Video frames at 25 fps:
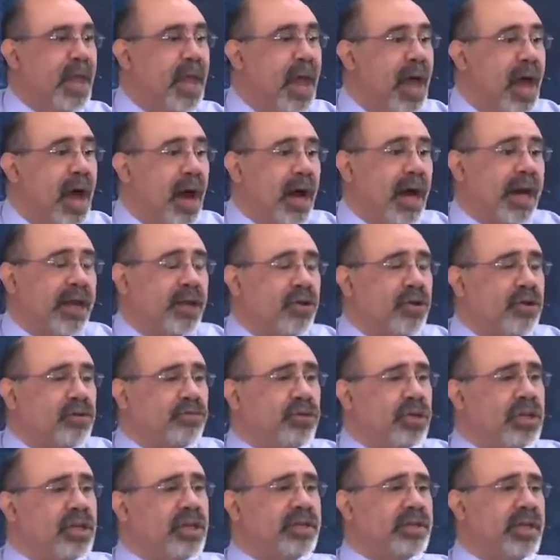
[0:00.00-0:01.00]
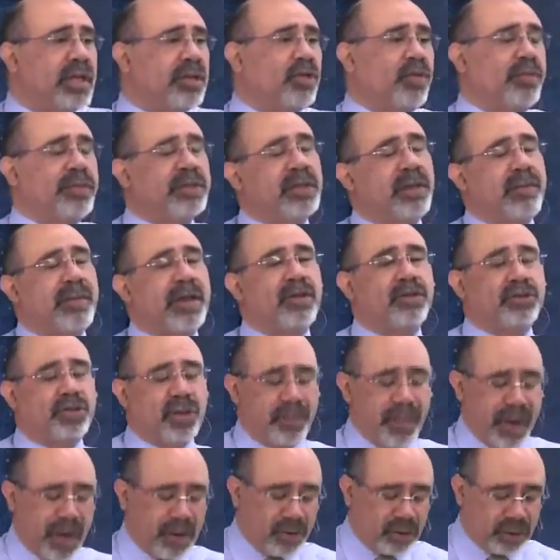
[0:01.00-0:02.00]
Ahora, yo no estoy diciendo, mis amados
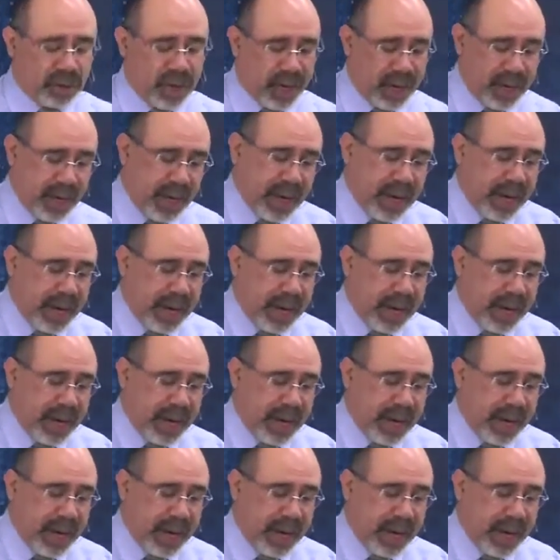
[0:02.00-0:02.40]
hermanos, que